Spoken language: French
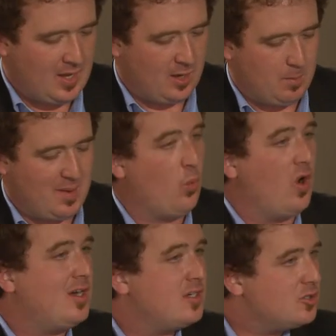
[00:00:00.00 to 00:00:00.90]
euh, mais
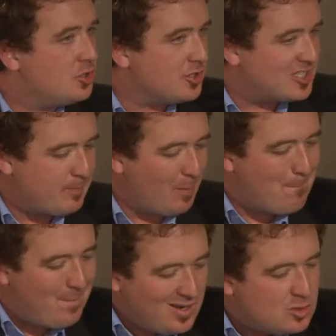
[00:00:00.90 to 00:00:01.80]
moi, je ne sais pas
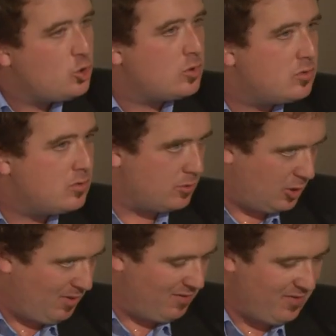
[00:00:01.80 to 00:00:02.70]
pantoute
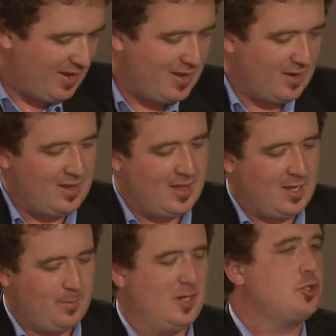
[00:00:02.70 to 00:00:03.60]
comment faire,
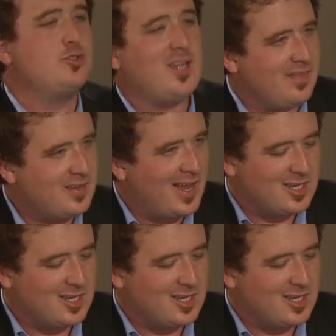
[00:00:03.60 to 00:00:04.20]
mais là, je suis tanné.